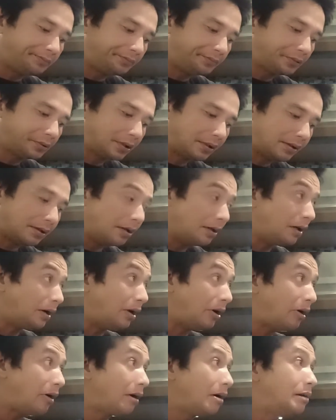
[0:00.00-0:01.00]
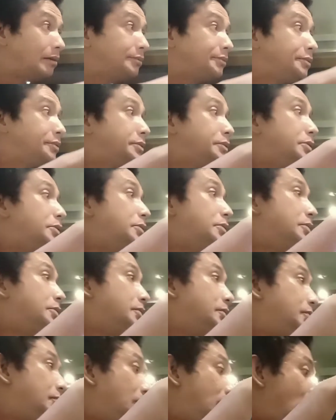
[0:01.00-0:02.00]
uh, medyo busy
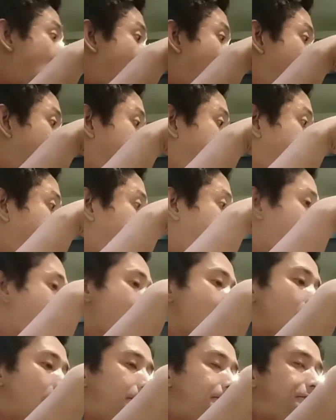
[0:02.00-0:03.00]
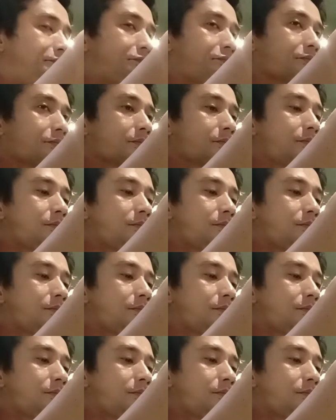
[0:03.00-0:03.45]
busy yung iba ayan